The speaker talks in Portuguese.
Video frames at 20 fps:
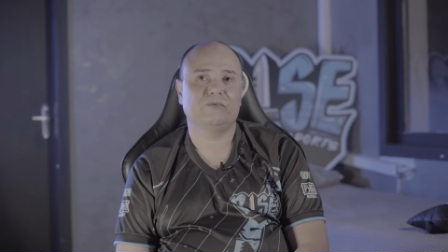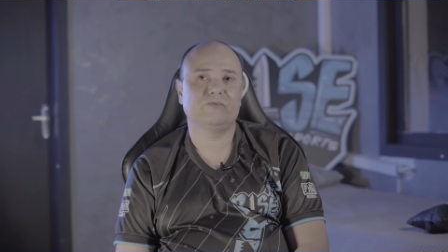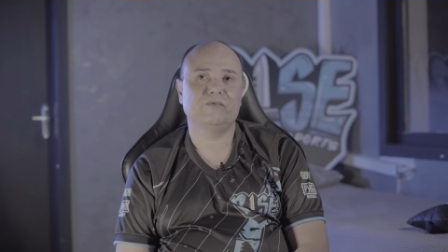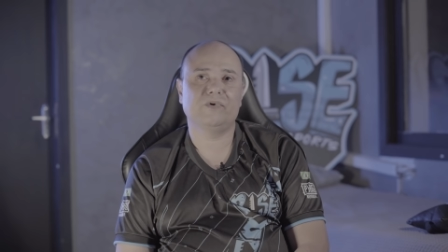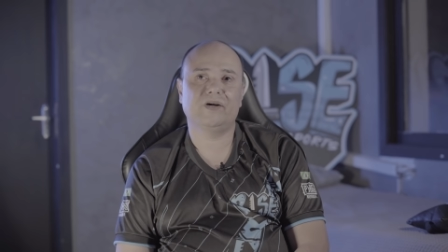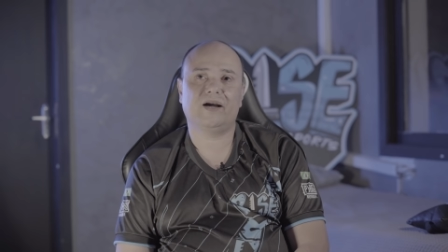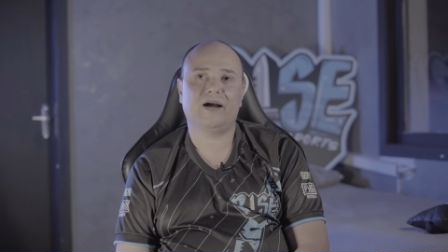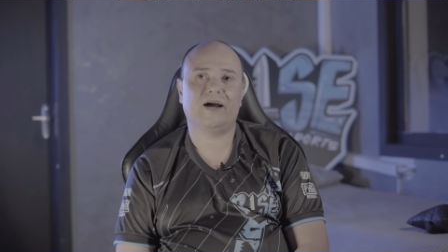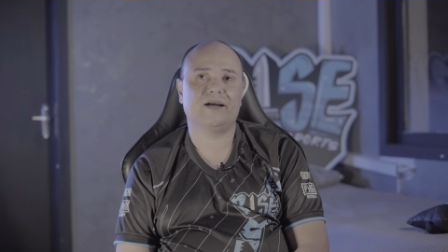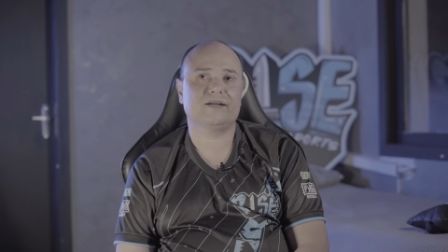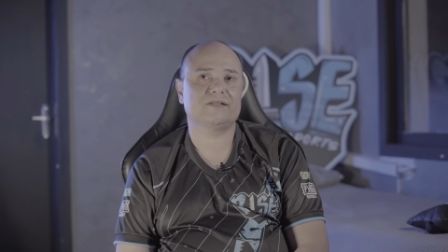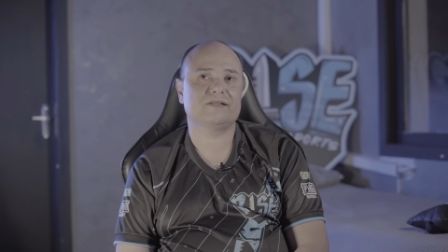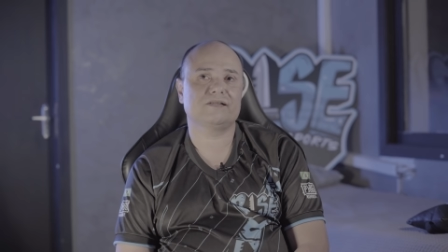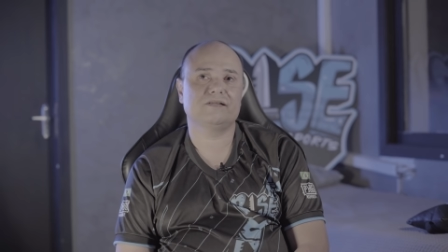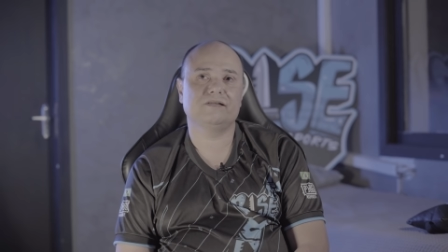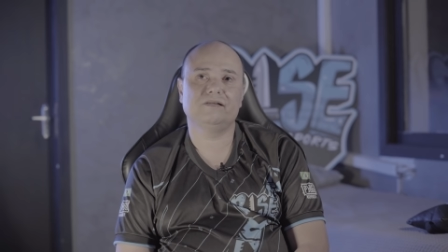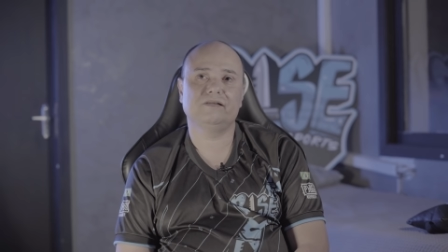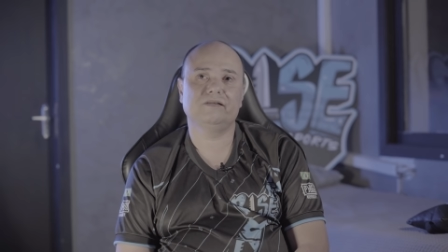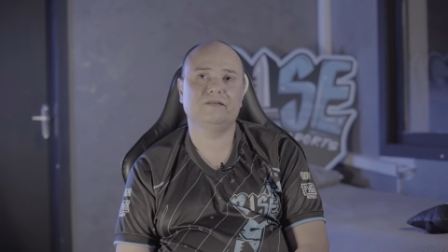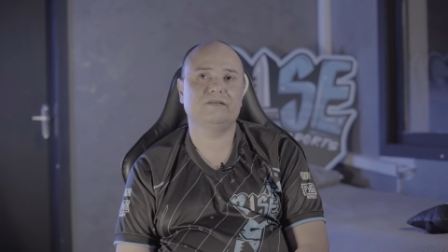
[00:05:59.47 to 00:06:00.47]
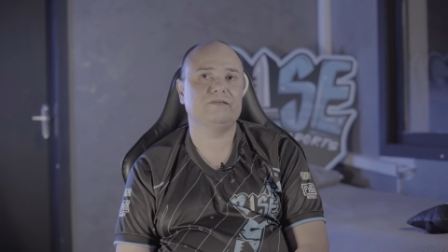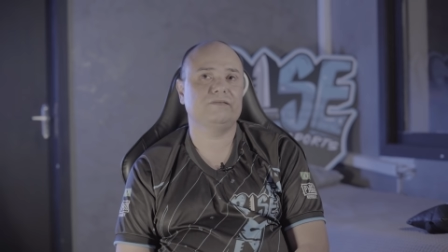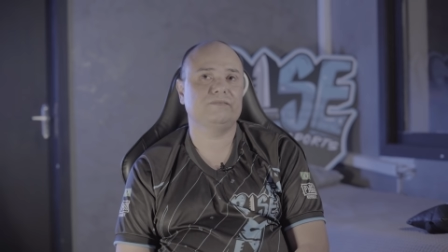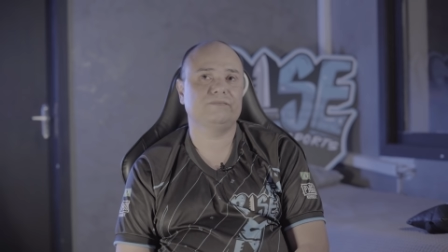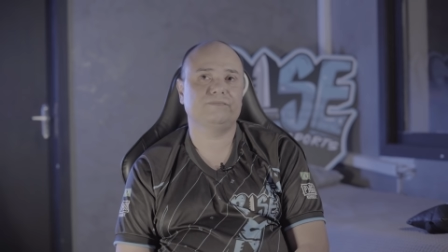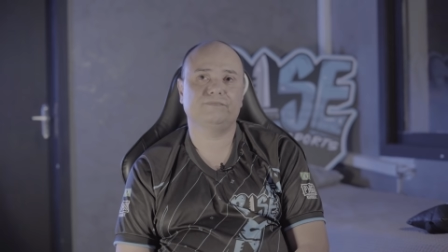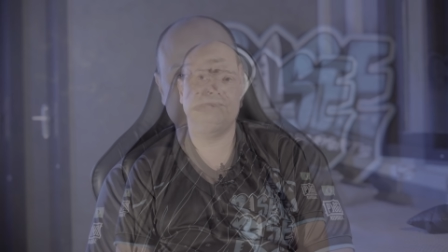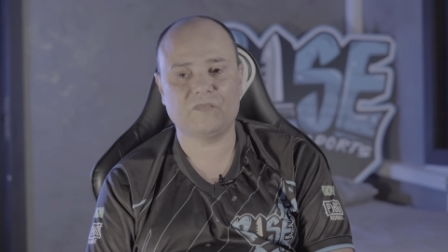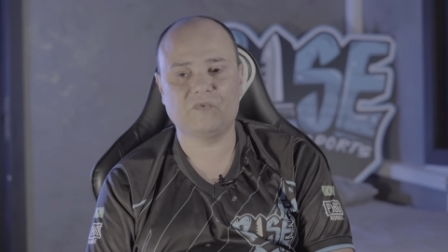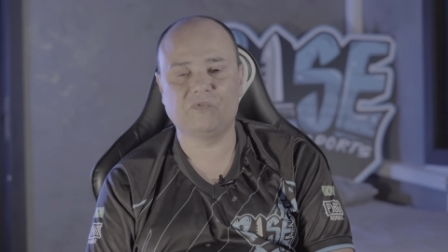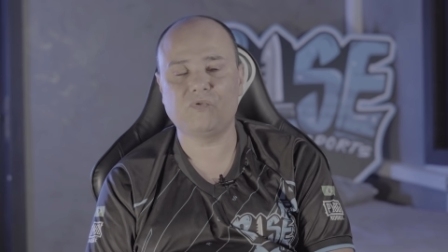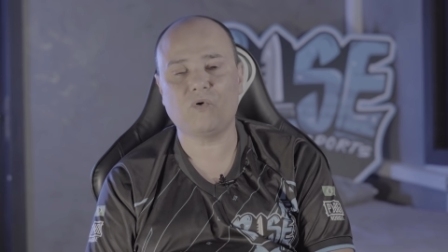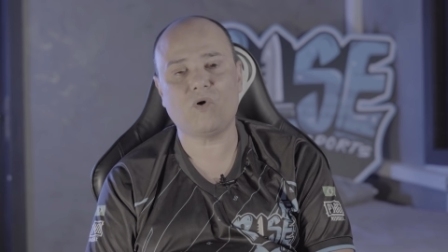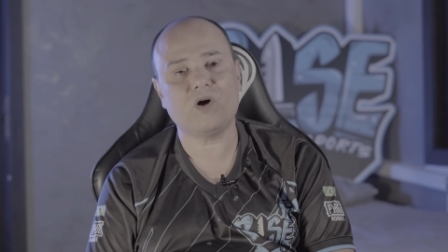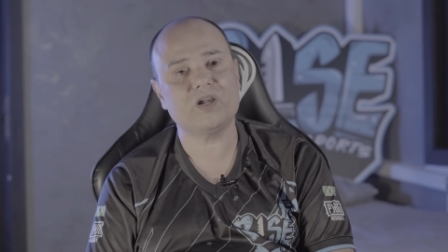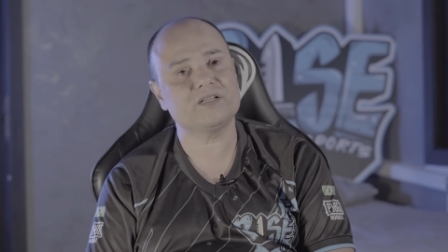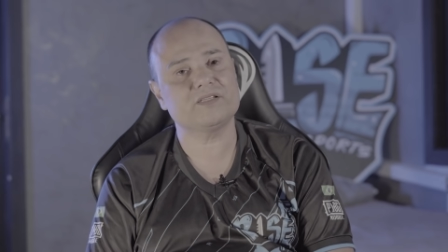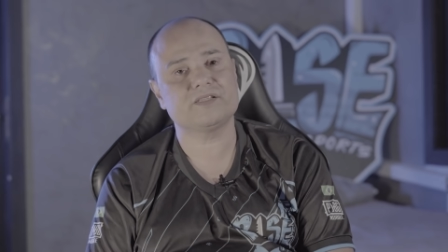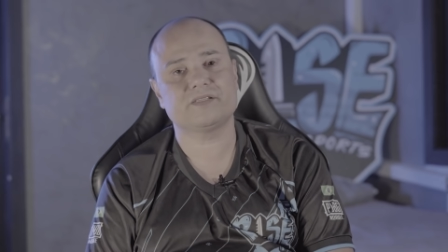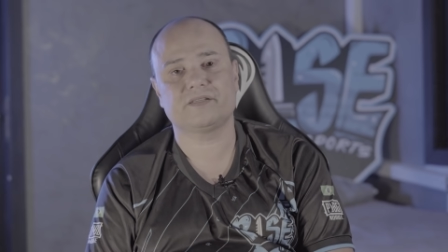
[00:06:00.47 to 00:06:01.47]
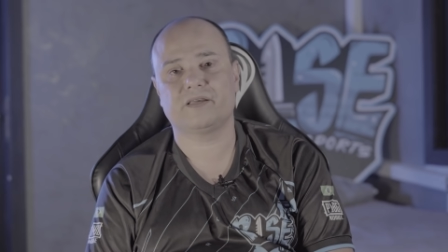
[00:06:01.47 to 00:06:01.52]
um cara assim fora de